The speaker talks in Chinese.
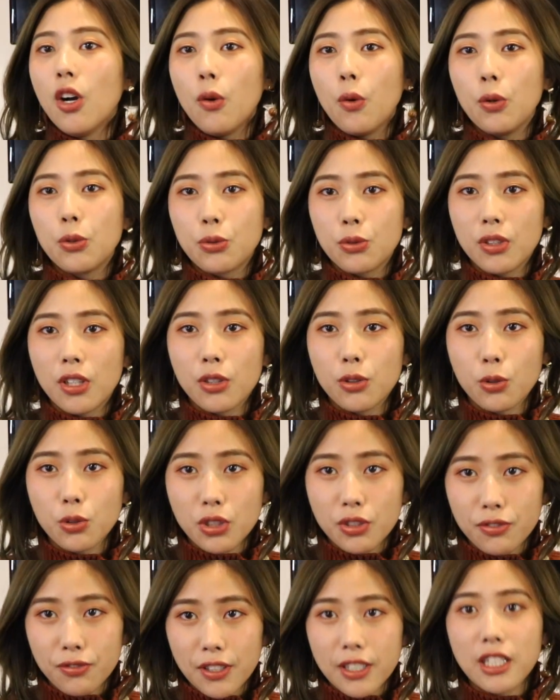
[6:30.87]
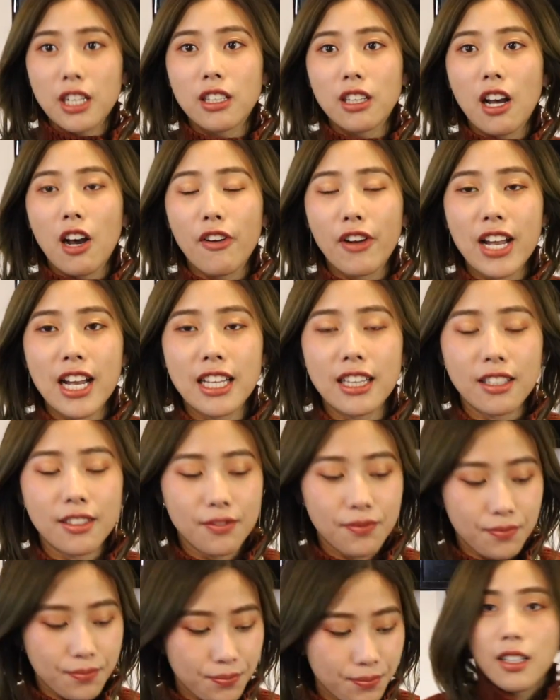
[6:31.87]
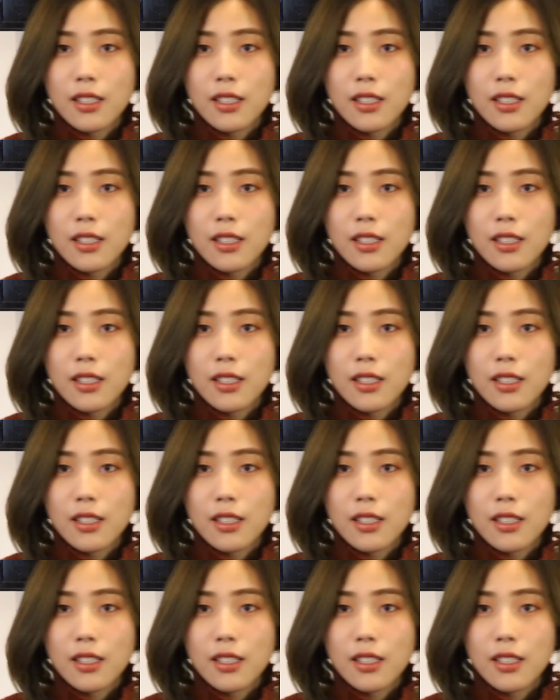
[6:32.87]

我觉得都是非常的好看的。